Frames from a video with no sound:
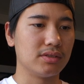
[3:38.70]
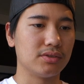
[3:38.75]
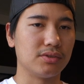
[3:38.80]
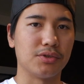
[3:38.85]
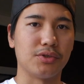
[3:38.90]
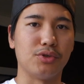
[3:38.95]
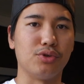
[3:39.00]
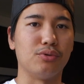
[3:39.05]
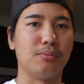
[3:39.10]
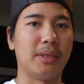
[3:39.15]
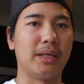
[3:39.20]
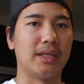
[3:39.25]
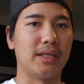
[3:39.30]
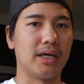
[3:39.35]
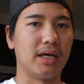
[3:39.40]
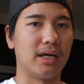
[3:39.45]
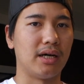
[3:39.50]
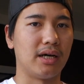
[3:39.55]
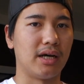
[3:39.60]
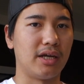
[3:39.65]
有名
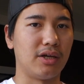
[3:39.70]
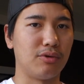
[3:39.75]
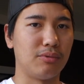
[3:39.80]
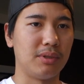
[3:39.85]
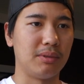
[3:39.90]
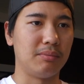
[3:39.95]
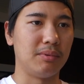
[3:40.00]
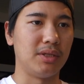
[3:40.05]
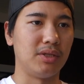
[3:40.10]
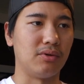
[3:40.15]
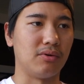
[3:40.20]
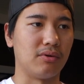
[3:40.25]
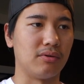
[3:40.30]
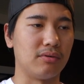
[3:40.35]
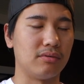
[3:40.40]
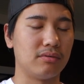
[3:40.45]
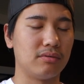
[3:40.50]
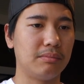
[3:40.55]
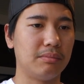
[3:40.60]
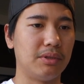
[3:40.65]
な IFBB の
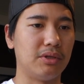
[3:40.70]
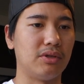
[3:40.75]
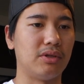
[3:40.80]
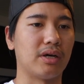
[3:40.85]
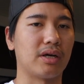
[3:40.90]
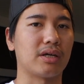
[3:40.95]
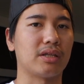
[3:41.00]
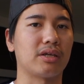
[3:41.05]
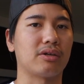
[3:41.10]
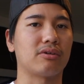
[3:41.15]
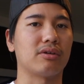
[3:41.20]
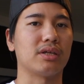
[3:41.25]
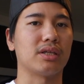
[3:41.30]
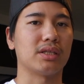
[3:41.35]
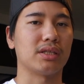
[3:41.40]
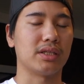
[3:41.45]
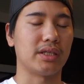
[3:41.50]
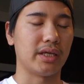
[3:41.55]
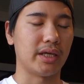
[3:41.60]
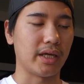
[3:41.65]
ビルダーが亡く
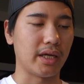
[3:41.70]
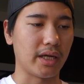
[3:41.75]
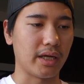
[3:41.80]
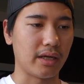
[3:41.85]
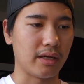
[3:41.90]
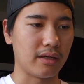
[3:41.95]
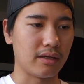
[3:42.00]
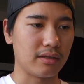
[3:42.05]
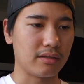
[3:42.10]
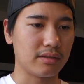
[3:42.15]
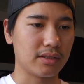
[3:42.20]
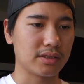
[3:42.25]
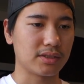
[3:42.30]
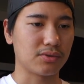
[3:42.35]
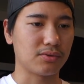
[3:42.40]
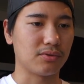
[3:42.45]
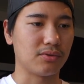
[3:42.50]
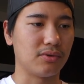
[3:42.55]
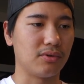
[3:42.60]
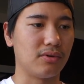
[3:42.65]
なってで
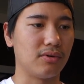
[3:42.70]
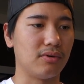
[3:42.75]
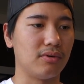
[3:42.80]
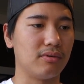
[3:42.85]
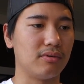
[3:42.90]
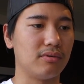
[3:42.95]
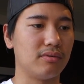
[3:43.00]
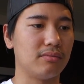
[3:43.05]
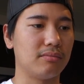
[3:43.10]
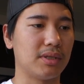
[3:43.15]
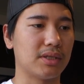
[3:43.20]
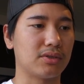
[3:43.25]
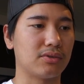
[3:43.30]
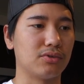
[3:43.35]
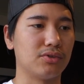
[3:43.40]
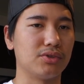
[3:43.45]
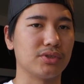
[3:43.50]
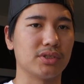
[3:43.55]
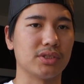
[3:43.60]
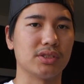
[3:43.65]
その
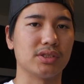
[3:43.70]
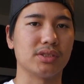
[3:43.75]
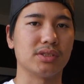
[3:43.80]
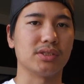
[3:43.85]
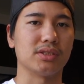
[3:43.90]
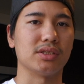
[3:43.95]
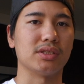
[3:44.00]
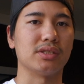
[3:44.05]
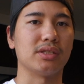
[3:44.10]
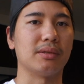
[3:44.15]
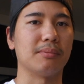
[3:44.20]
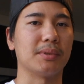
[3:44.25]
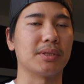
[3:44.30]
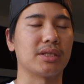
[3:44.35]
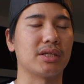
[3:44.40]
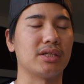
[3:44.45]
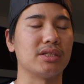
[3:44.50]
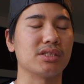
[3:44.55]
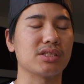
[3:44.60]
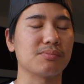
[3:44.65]
バッドニュースに続いてま
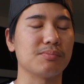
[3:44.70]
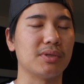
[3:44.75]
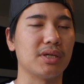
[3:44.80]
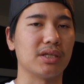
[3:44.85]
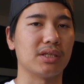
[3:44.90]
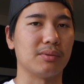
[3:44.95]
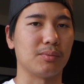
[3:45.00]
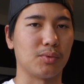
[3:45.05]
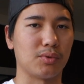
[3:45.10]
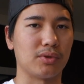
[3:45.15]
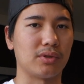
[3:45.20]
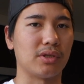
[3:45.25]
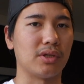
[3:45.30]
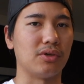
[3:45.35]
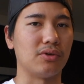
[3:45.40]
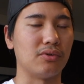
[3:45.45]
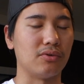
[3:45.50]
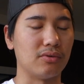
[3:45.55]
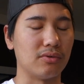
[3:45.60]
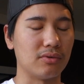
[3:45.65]
たリッチ・ピアナもって
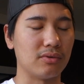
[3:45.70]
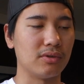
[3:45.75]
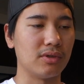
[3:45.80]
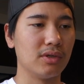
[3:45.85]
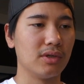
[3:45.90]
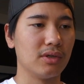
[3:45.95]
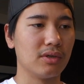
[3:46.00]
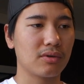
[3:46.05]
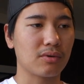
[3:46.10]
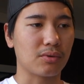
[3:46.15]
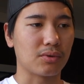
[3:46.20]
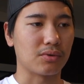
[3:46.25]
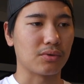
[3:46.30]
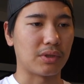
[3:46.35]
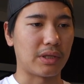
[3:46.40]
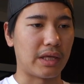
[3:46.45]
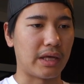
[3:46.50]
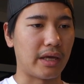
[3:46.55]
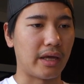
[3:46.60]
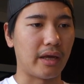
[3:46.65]
いうこ
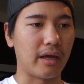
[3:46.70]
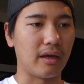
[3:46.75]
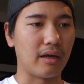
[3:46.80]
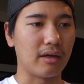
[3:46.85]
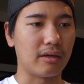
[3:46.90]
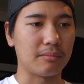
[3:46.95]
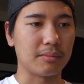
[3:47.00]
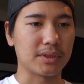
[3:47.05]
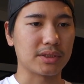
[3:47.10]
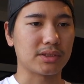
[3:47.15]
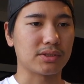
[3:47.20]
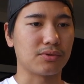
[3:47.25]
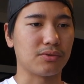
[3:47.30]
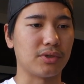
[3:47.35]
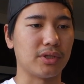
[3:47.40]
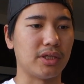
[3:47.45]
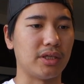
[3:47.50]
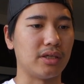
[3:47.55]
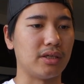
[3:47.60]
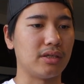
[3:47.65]
とで、まあ、す
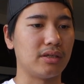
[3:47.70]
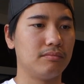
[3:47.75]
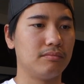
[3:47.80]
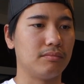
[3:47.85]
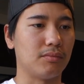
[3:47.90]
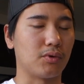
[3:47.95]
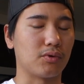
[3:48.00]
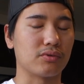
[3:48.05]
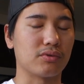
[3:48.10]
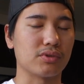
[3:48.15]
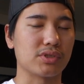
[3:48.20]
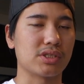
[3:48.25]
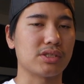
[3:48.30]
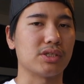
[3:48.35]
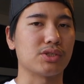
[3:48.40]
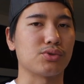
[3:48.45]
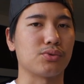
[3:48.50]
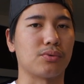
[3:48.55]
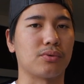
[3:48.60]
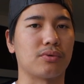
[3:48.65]
ごい僕として
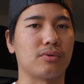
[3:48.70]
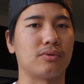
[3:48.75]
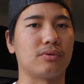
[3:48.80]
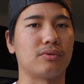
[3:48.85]
はショッ